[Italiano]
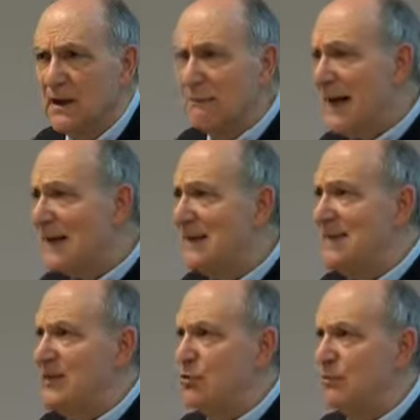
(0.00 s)
ma anche
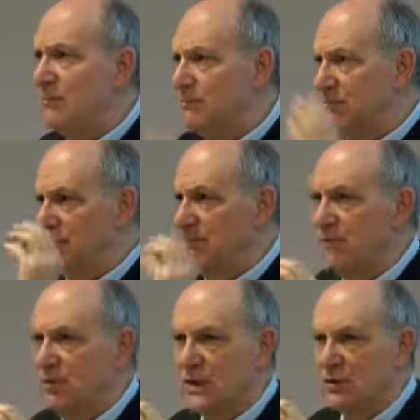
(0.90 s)
adesso,
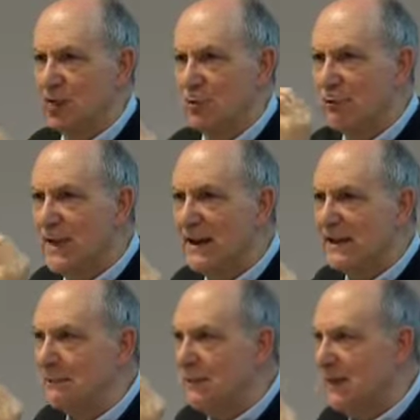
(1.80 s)
vi ho detto, no, per
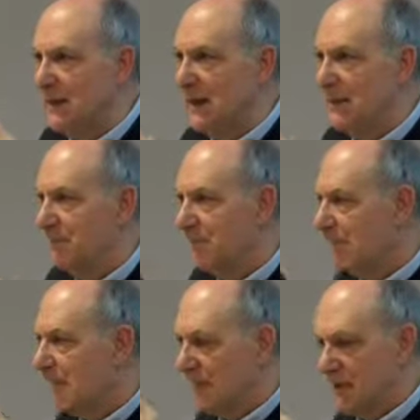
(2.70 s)
capire,
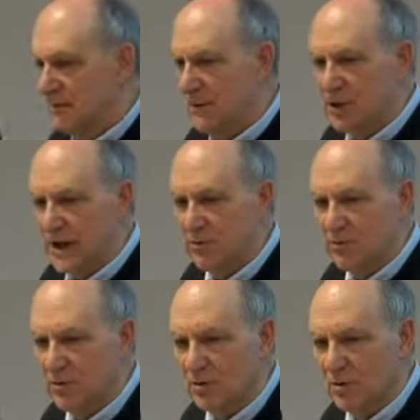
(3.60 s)

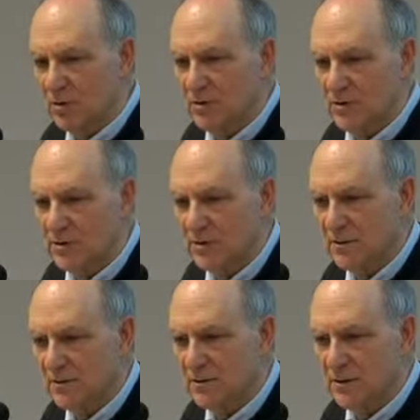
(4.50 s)
diciamo,
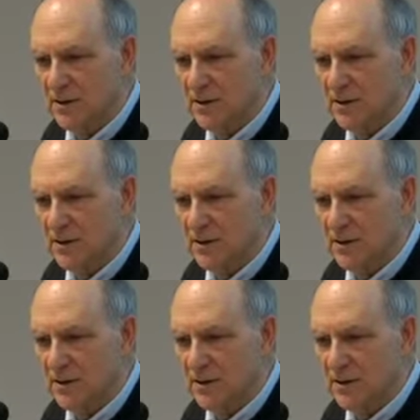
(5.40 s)
eh,